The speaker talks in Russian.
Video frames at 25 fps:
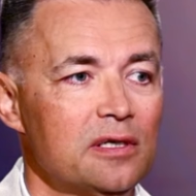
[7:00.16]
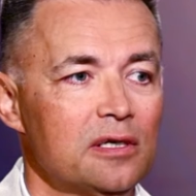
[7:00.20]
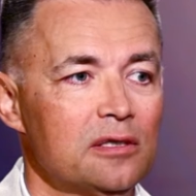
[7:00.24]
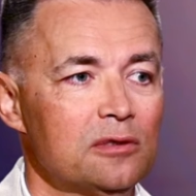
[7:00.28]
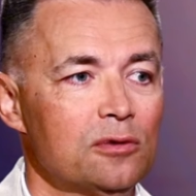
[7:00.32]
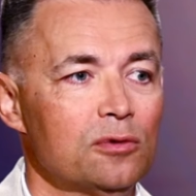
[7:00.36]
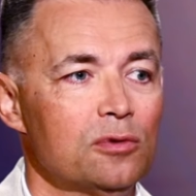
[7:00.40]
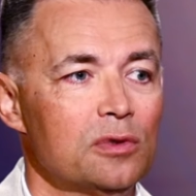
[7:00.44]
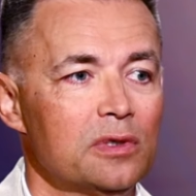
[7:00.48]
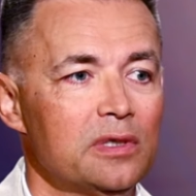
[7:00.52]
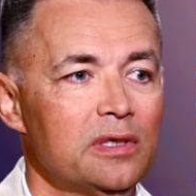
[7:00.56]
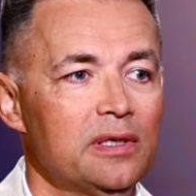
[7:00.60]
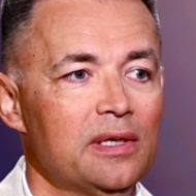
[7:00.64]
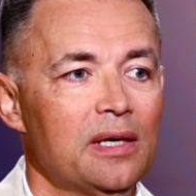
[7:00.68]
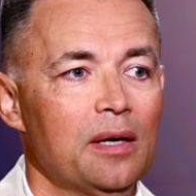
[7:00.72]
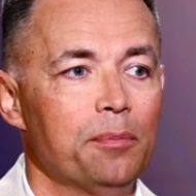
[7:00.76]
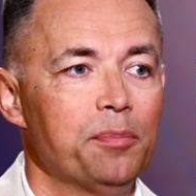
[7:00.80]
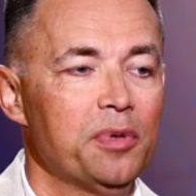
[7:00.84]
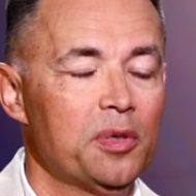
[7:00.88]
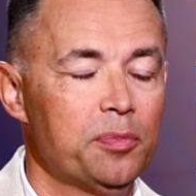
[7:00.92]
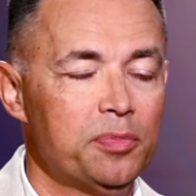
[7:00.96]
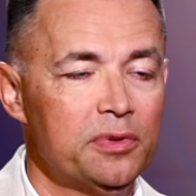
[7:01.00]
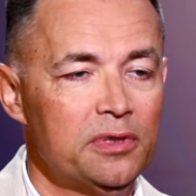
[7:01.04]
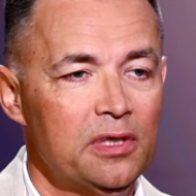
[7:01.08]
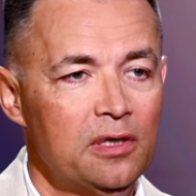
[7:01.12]
которые я
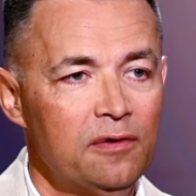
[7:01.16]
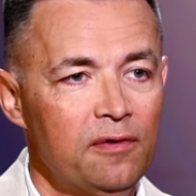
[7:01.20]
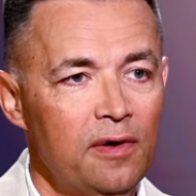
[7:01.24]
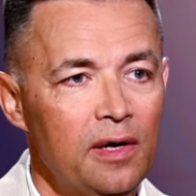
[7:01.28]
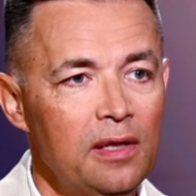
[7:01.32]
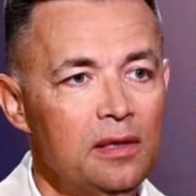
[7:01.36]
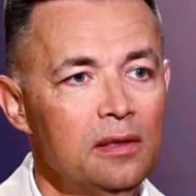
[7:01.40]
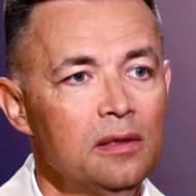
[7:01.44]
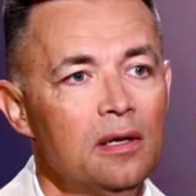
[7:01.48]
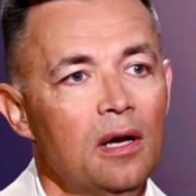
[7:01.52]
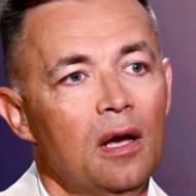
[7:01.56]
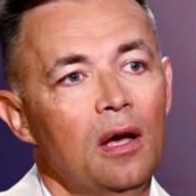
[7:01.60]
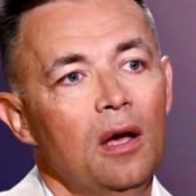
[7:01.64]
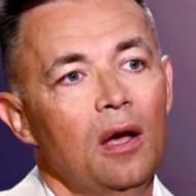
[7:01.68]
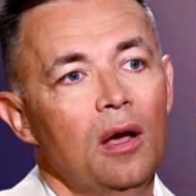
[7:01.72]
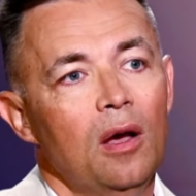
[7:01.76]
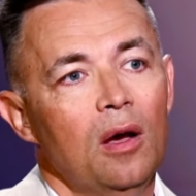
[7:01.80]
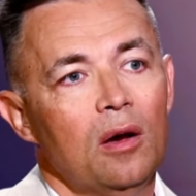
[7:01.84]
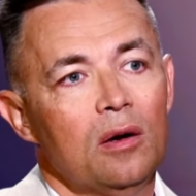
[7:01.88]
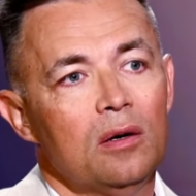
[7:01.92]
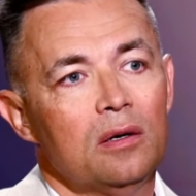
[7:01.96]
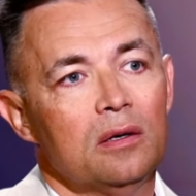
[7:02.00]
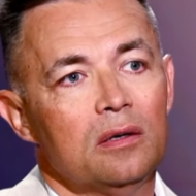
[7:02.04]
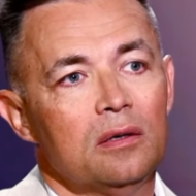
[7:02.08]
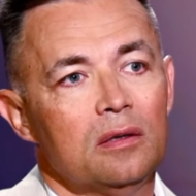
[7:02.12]
преподавал.
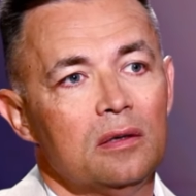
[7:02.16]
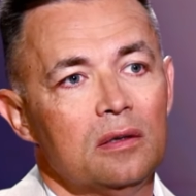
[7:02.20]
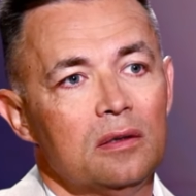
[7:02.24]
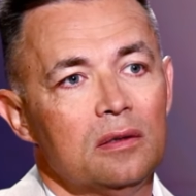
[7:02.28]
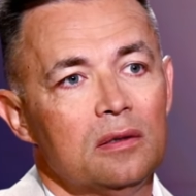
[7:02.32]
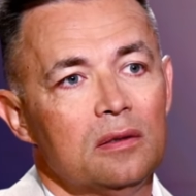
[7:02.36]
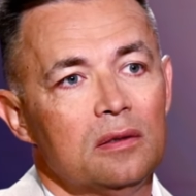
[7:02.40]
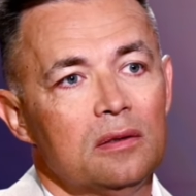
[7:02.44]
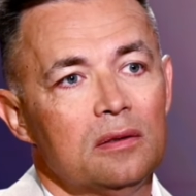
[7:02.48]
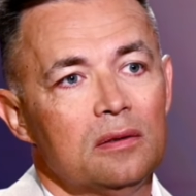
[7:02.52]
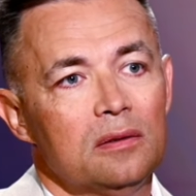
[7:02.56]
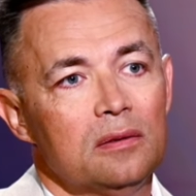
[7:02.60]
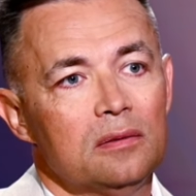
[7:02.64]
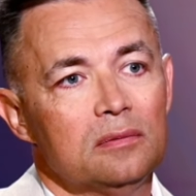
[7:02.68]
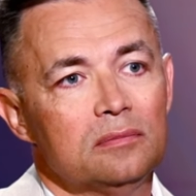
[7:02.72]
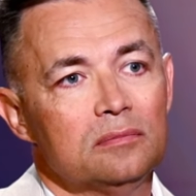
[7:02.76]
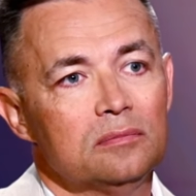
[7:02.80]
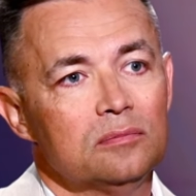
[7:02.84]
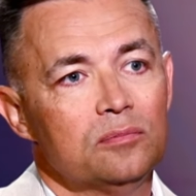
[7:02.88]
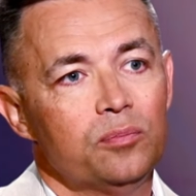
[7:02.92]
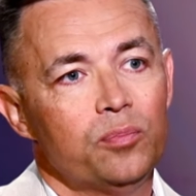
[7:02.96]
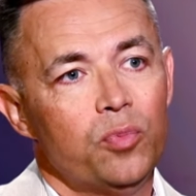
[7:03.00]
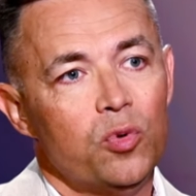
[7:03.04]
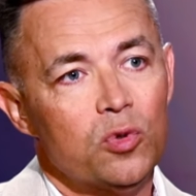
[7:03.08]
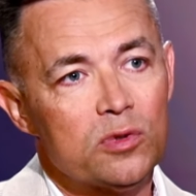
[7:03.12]

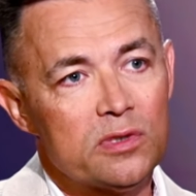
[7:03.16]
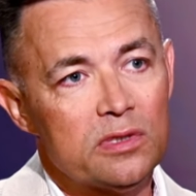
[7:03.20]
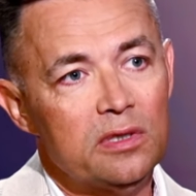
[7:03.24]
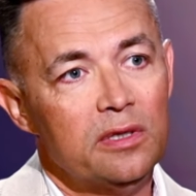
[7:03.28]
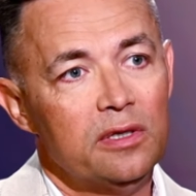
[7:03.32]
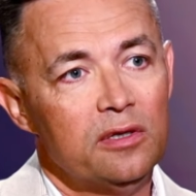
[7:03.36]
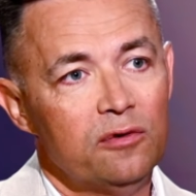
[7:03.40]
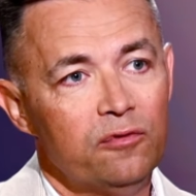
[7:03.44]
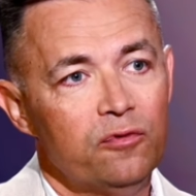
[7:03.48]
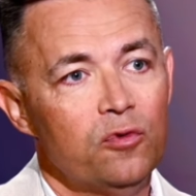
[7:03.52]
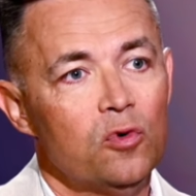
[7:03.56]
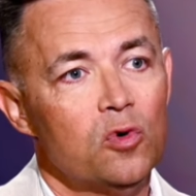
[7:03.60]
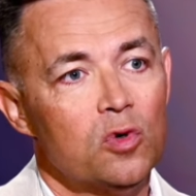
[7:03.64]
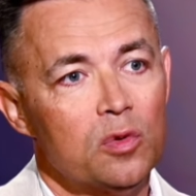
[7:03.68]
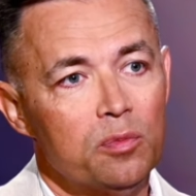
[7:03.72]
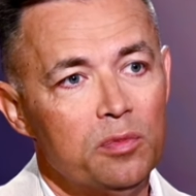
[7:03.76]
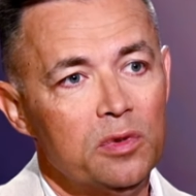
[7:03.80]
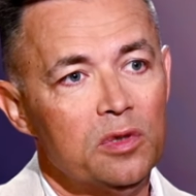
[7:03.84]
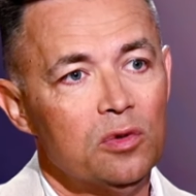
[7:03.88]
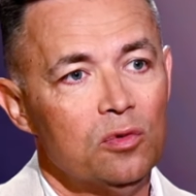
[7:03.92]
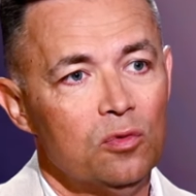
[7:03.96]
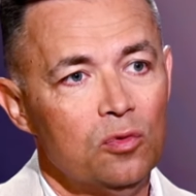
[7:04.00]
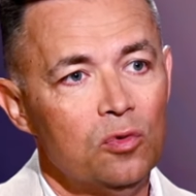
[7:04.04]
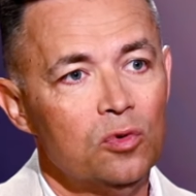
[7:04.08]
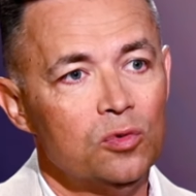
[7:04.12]
После
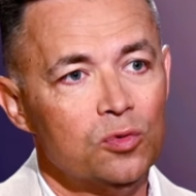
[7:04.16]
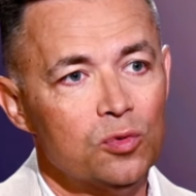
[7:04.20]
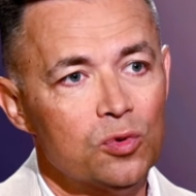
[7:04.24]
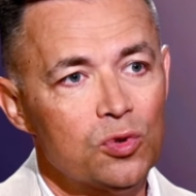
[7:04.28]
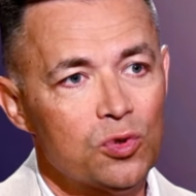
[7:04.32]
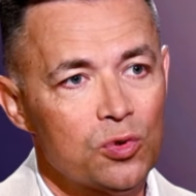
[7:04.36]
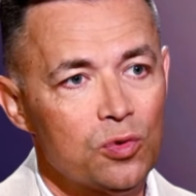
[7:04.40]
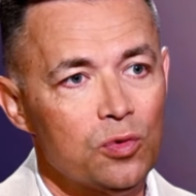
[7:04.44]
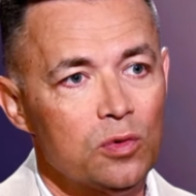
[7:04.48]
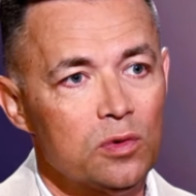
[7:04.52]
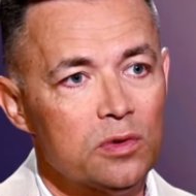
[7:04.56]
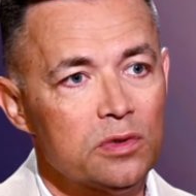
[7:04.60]
реформы он ушел